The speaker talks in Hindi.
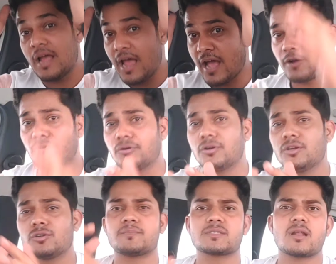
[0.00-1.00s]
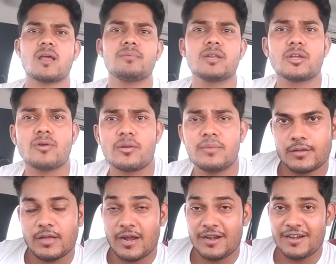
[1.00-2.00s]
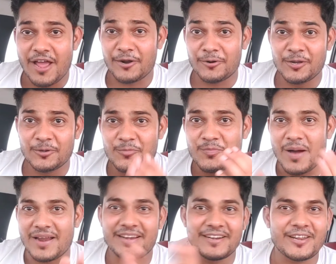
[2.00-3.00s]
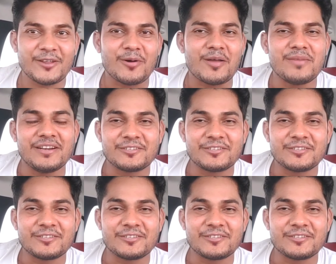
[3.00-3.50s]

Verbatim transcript: अकॉर्डिंग टू सब्सक्राइबर रिक्वायरमेंट एंड अकॉर्डिंग टू मार्केट रिक्वायरमेंट